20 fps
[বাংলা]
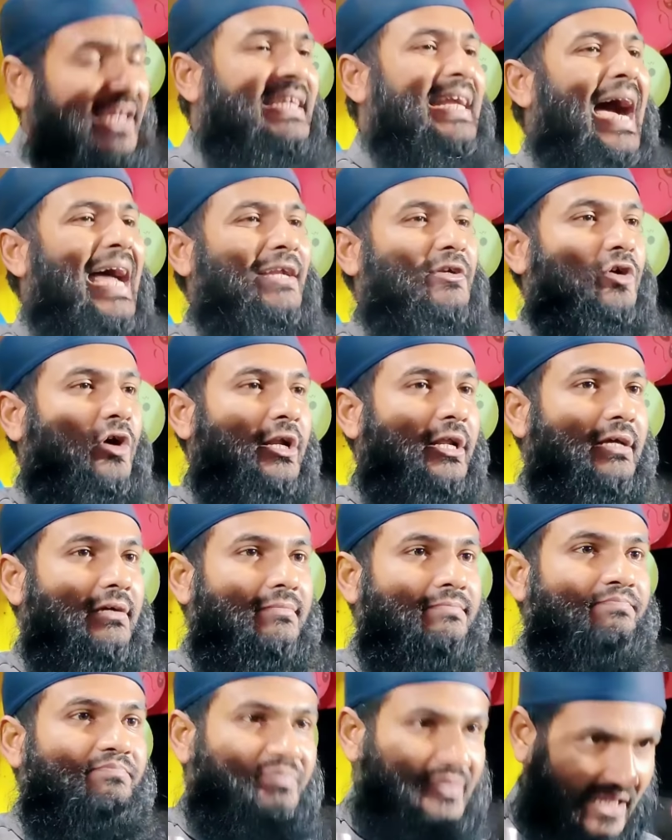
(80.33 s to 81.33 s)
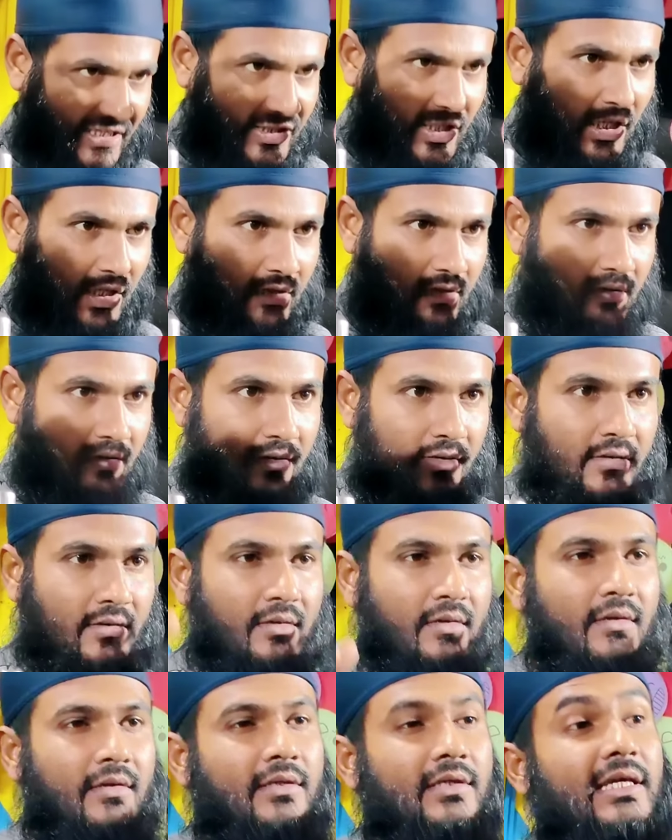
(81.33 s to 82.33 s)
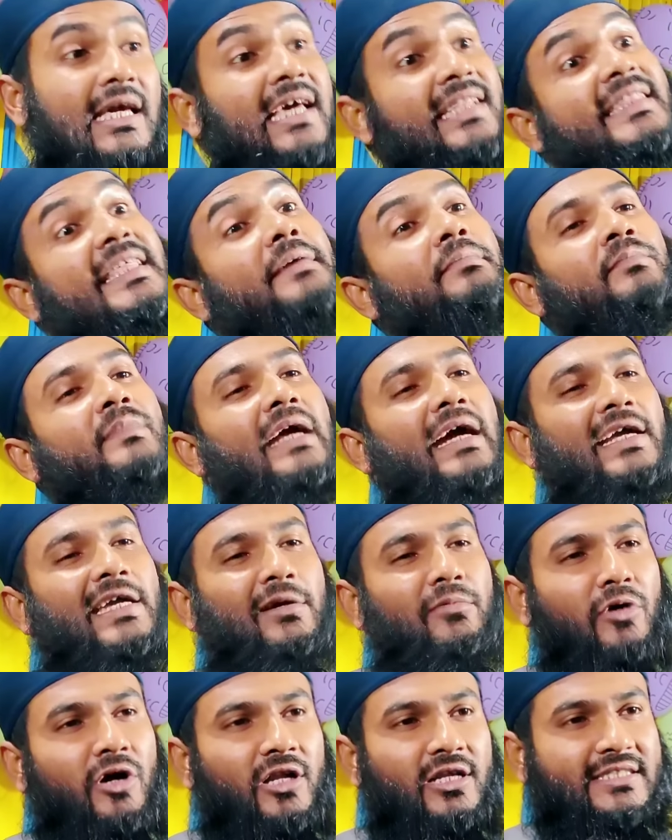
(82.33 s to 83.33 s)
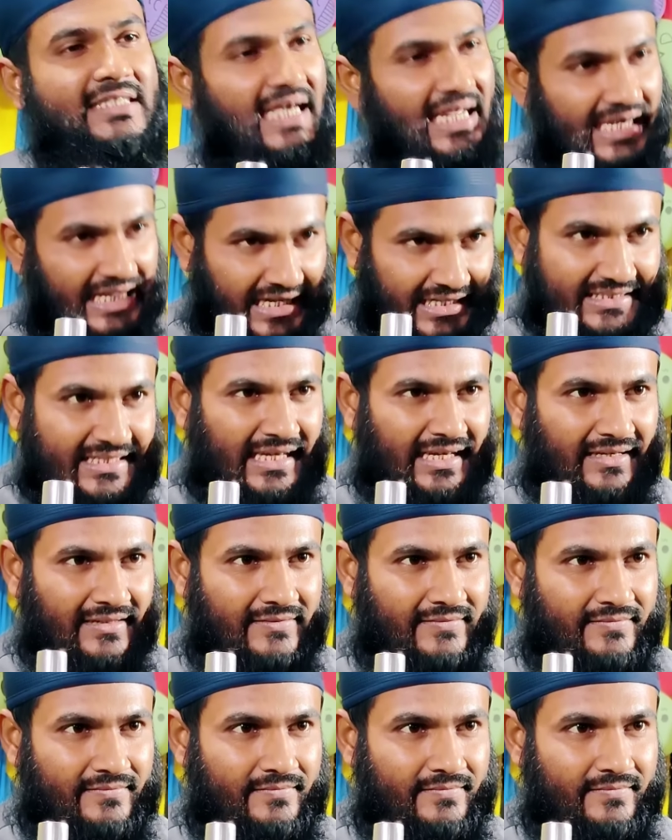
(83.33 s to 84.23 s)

অস্বীকার করে তাই তো এতিম কাকে বলে জানা আছে